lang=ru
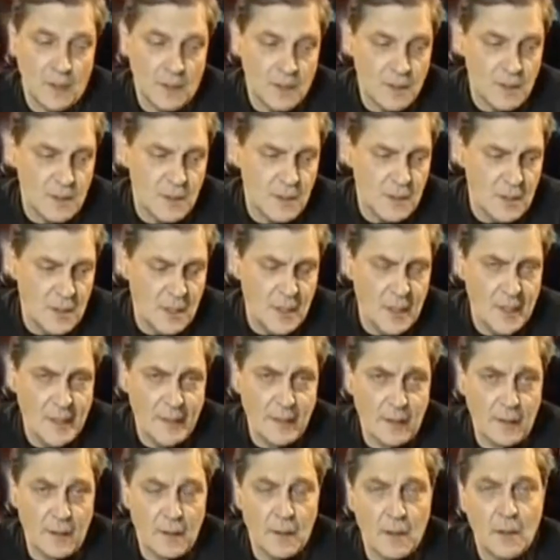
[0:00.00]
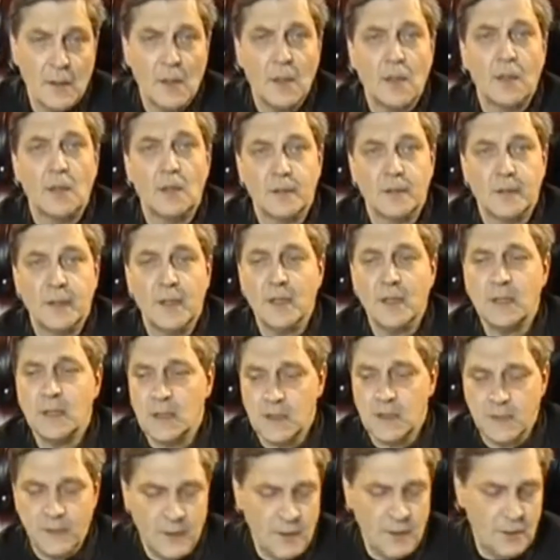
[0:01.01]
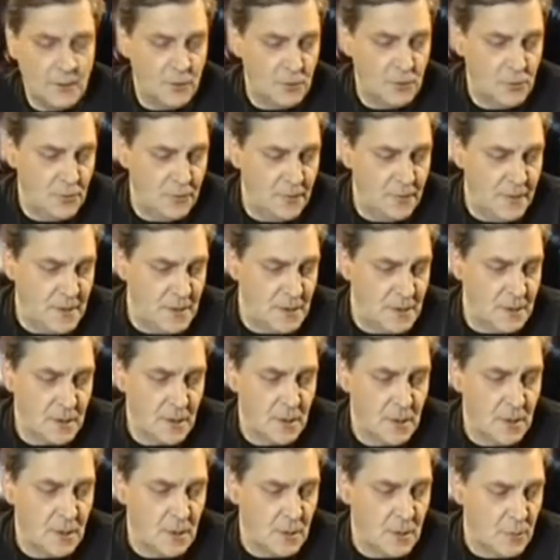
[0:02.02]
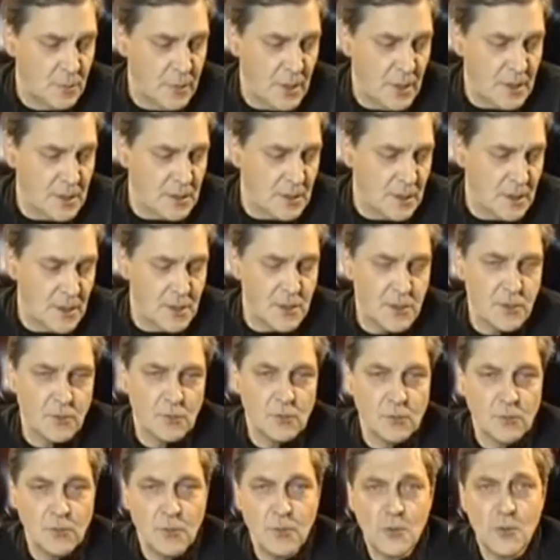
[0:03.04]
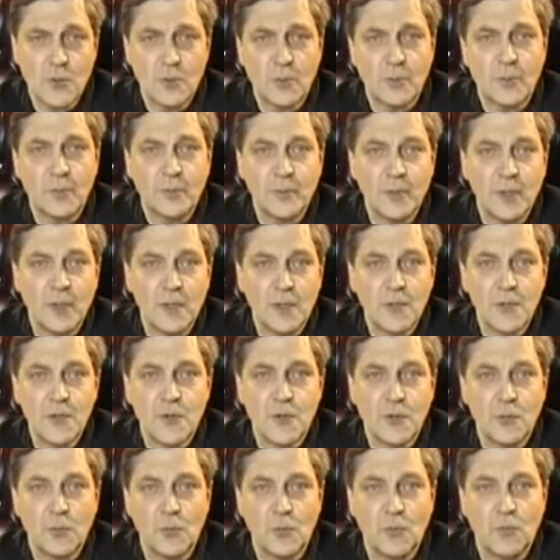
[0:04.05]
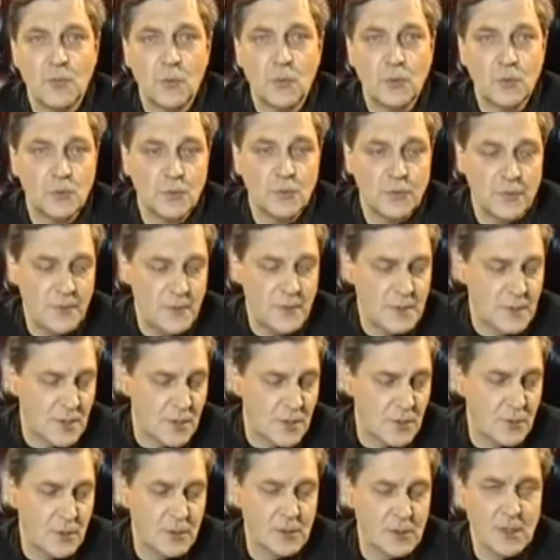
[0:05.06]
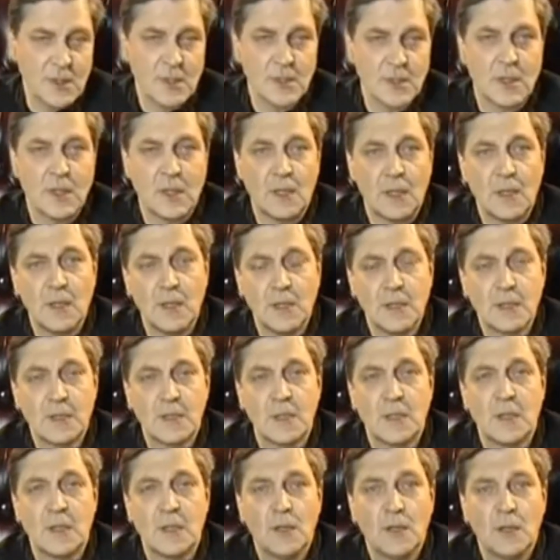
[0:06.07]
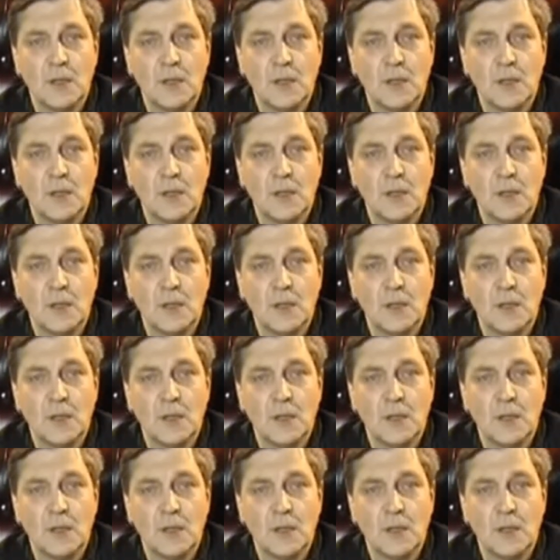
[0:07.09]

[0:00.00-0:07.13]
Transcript: Дикарь, да, действительно, он увидит прозрачную лужу, напоминающую ему воду, увидит, что она загорается,